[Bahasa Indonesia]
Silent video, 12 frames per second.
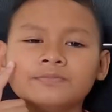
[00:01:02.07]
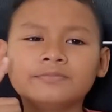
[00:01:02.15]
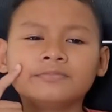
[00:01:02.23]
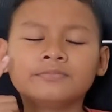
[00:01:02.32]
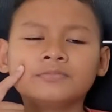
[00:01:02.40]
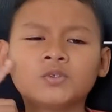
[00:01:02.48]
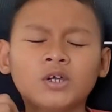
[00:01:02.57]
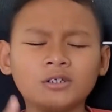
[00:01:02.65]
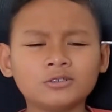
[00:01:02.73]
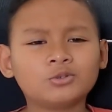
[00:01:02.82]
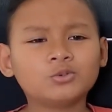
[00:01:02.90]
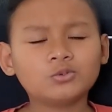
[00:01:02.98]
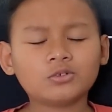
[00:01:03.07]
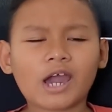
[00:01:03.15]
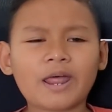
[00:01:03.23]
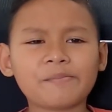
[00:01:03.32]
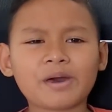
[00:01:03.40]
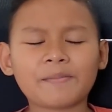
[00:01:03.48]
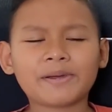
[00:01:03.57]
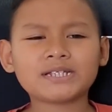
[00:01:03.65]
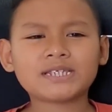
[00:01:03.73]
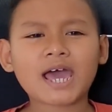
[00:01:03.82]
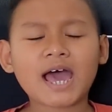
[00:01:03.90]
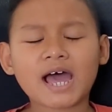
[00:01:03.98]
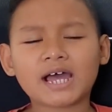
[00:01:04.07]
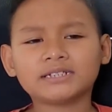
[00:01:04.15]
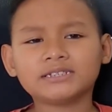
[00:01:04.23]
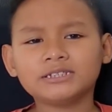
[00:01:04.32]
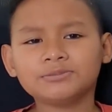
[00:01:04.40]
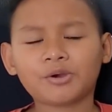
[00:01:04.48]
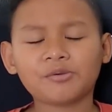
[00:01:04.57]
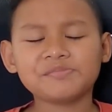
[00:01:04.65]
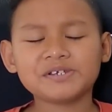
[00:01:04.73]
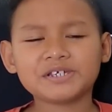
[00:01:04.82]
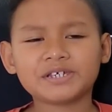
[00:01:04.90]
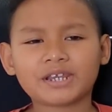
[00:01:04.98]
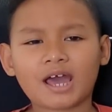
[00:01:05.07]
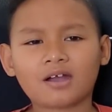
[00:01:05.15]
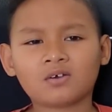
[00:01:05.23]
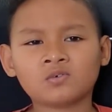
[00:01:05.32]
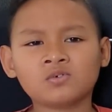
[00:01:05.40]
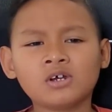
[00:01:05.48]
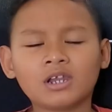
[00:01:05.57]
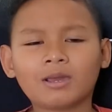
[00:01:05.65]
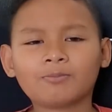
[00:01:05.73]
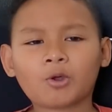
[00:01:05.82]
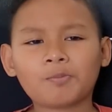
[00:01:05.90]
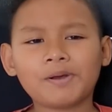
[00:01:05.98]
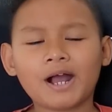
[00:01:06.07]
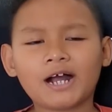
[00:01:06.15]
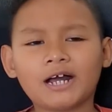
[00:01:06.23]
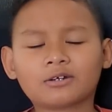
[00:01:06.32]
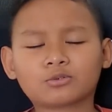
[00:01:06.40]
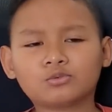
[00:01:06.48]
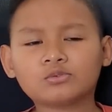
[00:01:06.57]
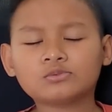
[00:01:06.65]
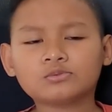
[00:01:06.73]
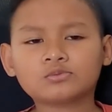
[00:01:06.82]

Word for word: Hmm, Dulu kan Mama janji mau beliin aku laptop baru.